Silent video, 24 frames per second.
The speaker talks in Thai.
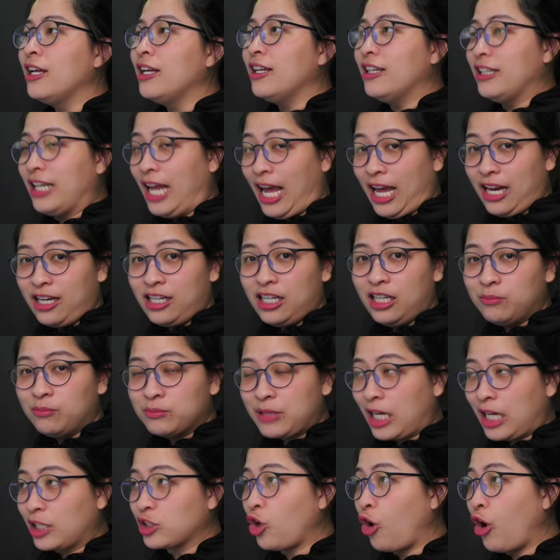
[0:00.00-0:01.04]
นะเริ่ม
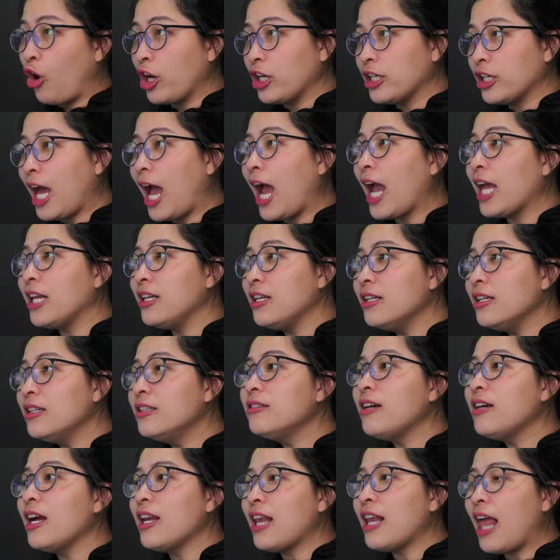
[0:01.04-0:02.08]
ตัดชอยได้
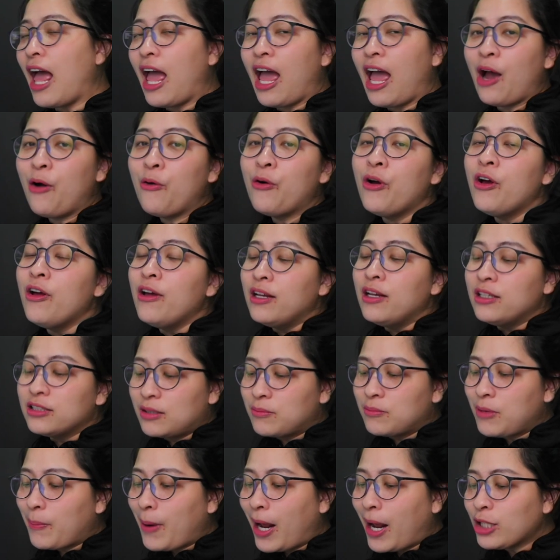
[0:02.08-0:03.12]
เรื่อยๆ แล้ว
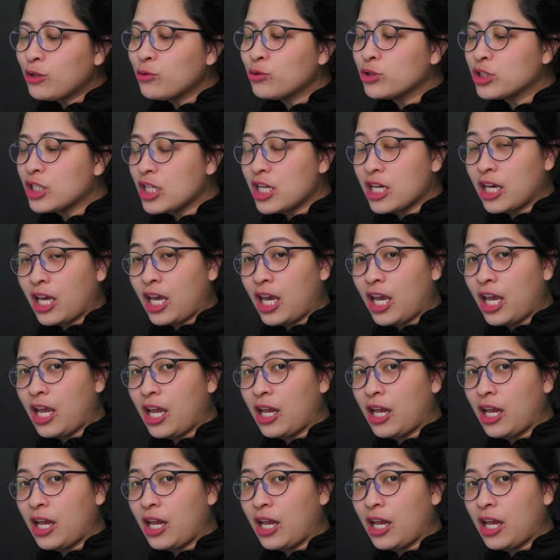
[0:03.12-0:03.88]
สำหรับ 5.4K